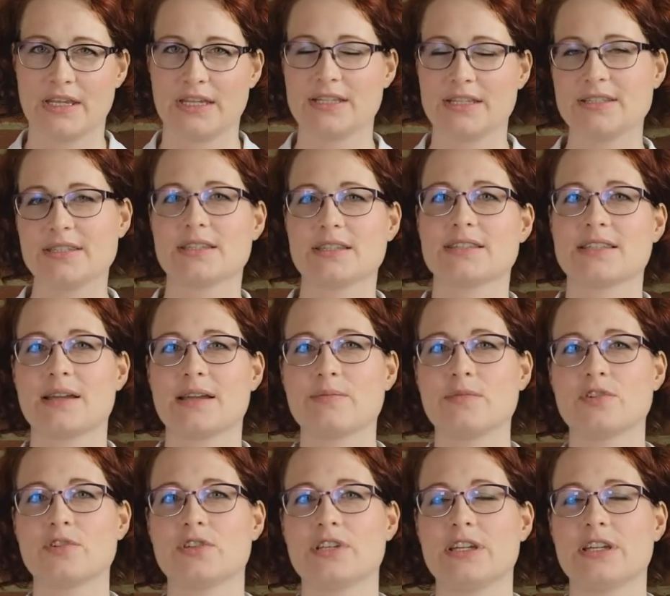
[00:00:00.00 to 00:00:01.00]

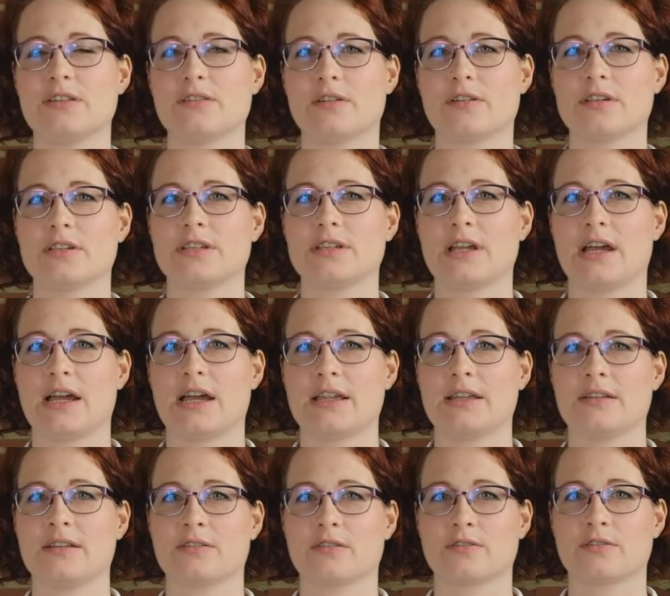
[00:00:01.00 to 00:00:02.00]
Insgesamt steht euch
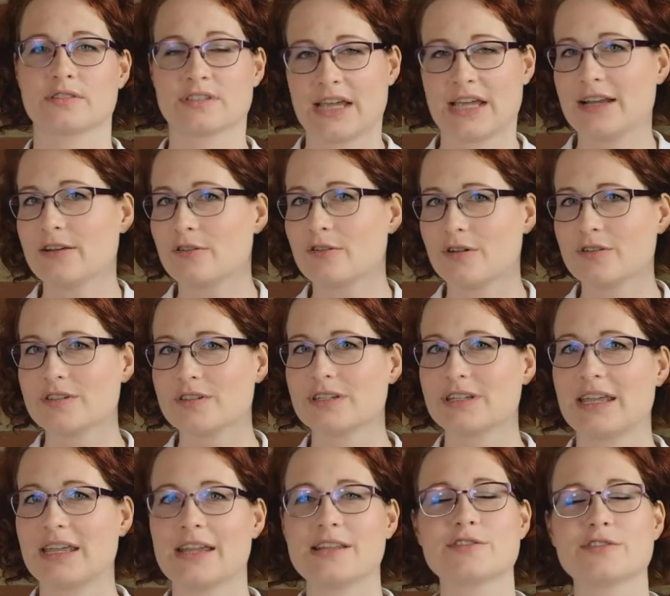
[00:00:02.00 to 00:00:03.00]
ein
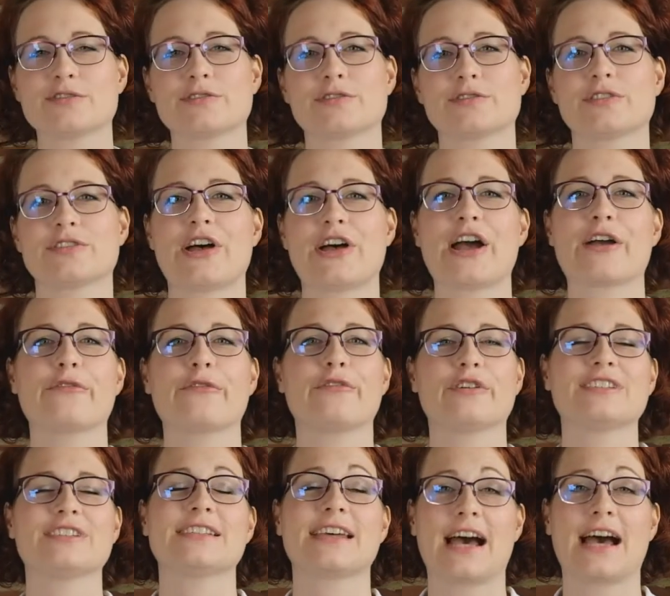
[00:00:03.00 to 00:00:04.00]
Zeitkontingent sozusagen
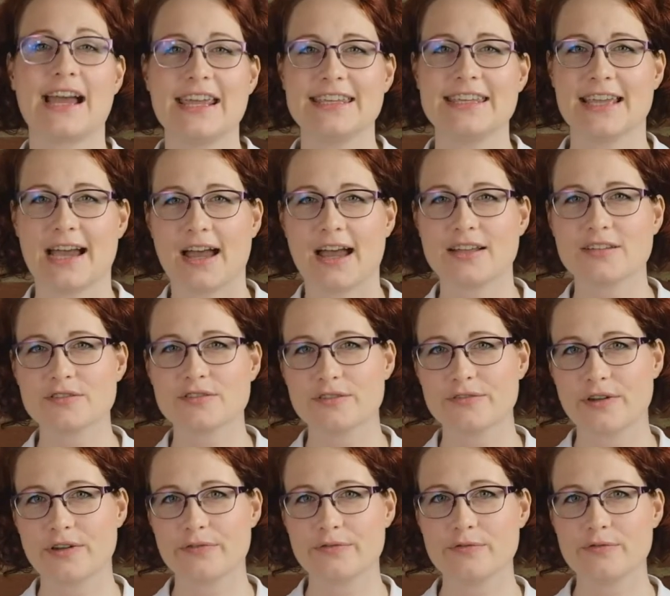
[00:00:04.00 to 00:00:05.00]
von drei Jahren zur
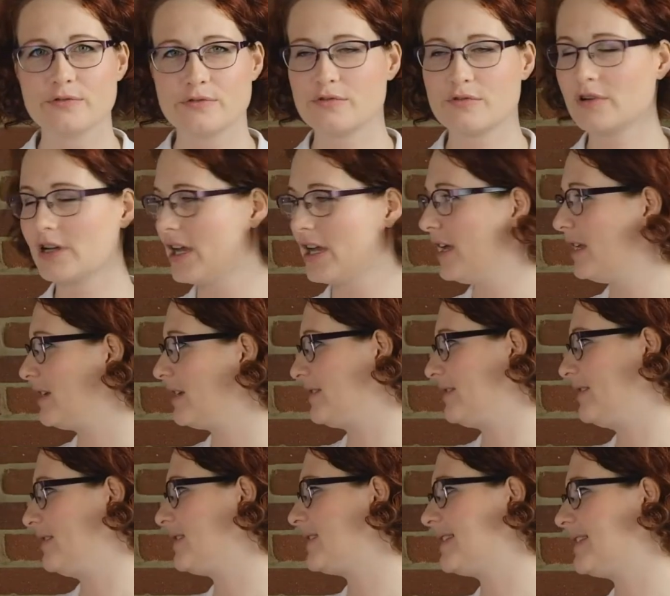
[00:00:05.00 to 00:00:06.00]
Verfügung. Das
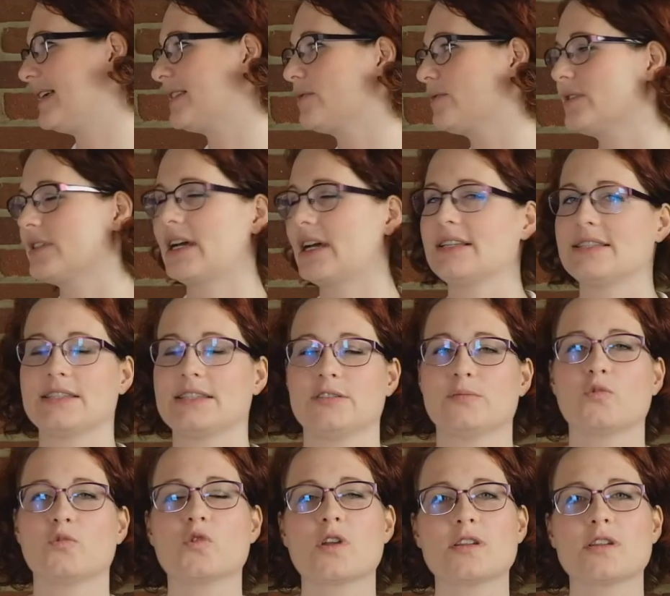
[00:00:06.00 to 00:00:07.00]
sind 36
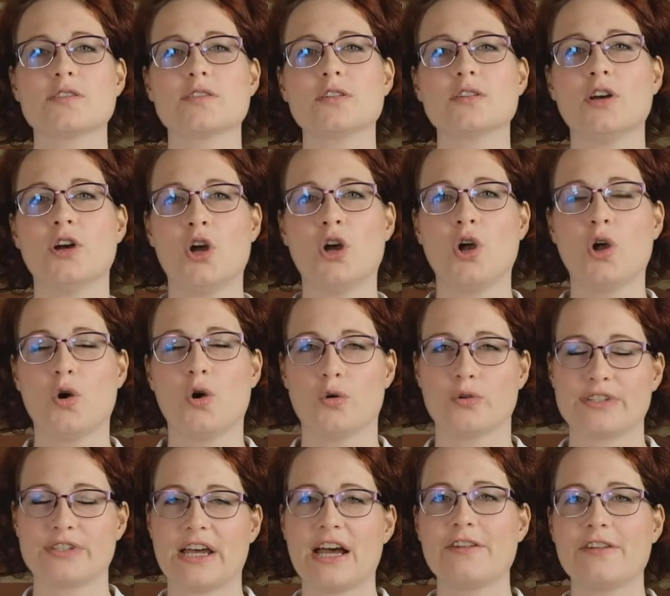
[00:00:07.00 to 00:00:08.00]
Monate.
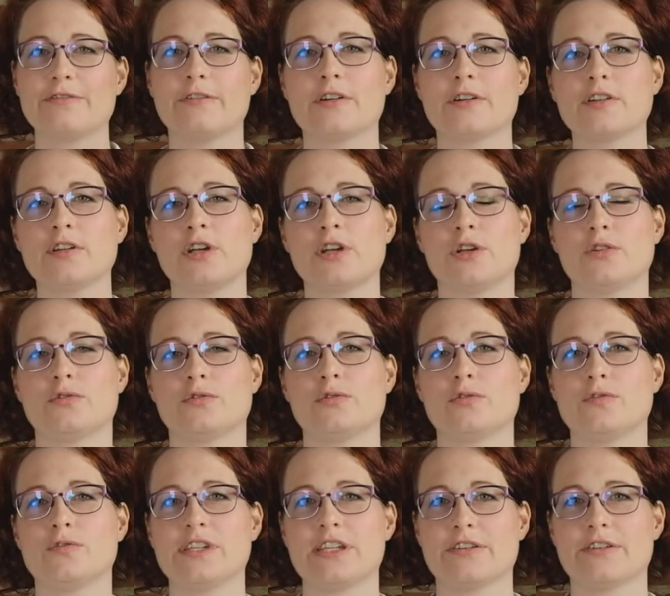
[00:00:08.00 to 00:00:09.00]
Und davon
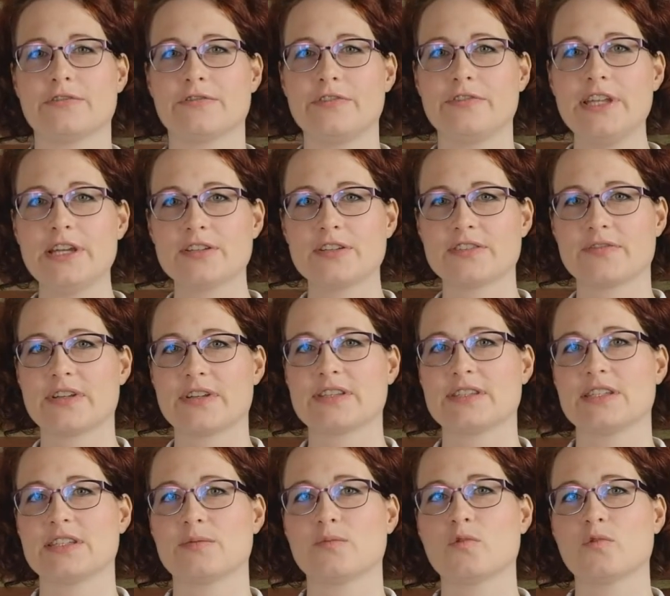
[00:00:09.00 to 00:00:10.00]
dürft ihr
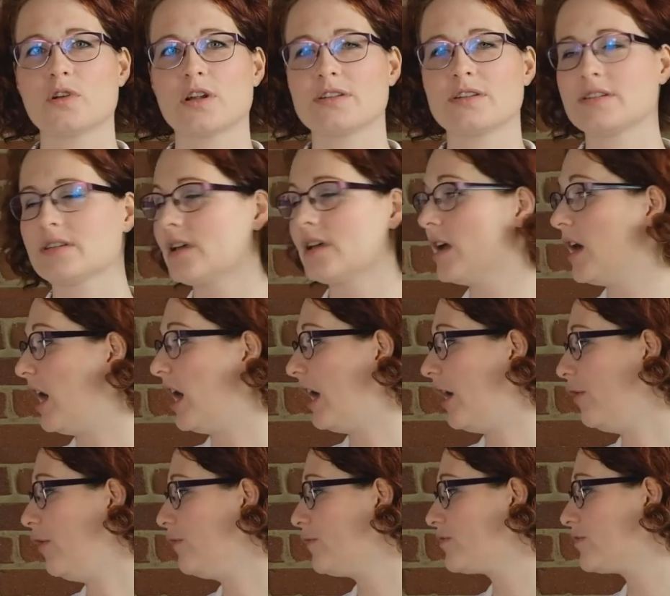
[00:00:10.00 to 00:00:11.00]
24 Monate
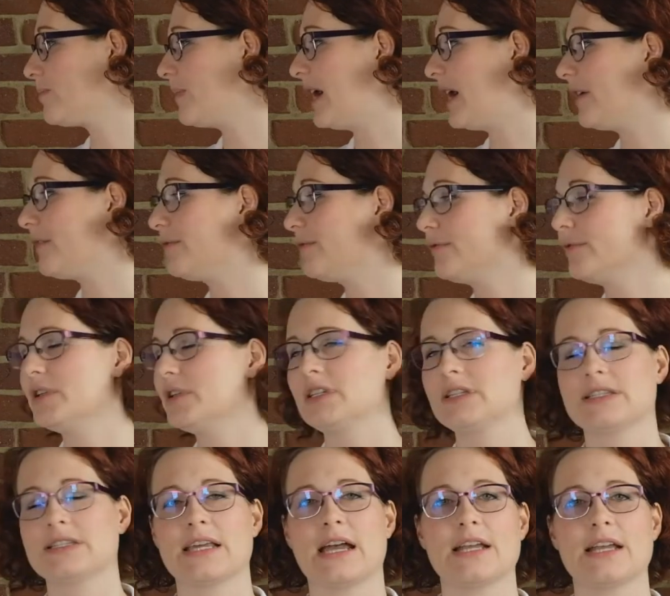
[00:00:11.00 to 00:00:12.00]
aufsparen für
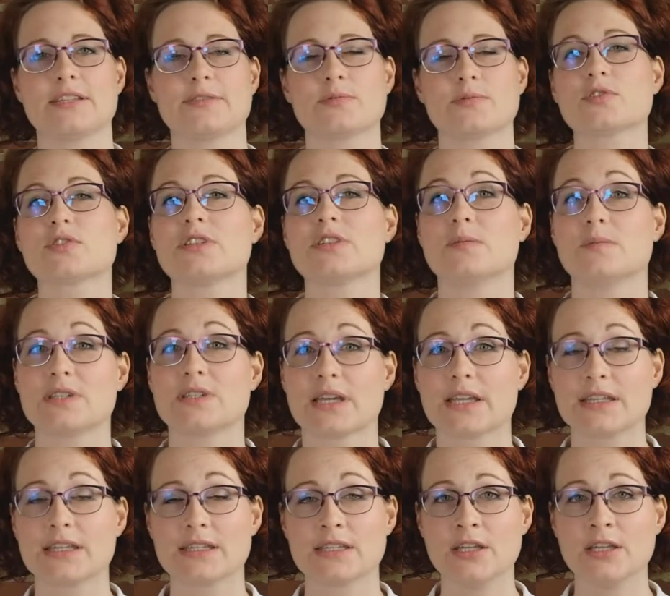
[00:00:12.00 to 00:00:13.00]
die Zeit zwischen dem
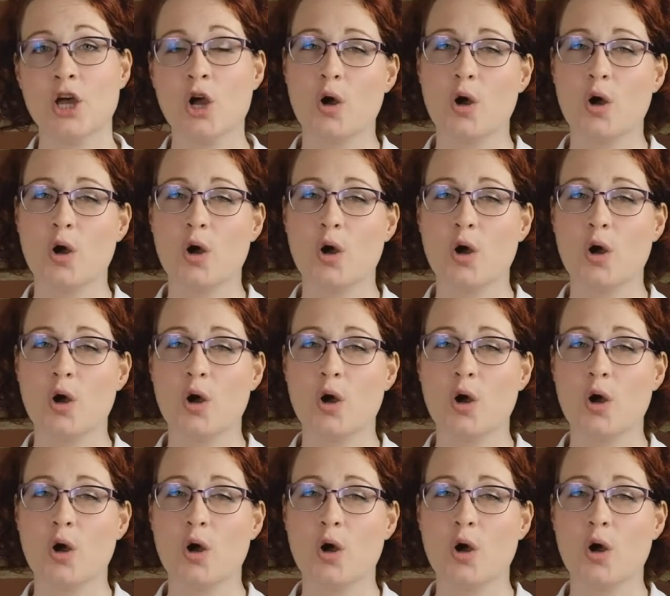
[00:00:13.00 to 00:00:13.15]
dritten